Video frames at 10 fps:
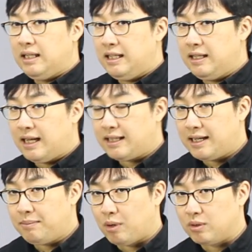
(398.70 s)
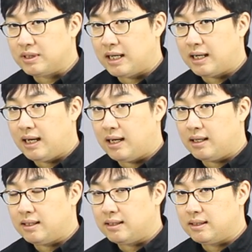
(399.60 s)
이 하나의
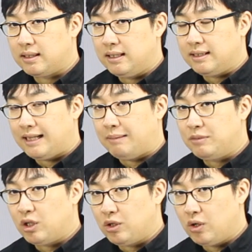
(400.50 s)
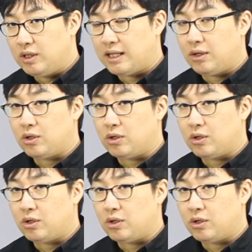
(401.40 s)
명사가 남성형이다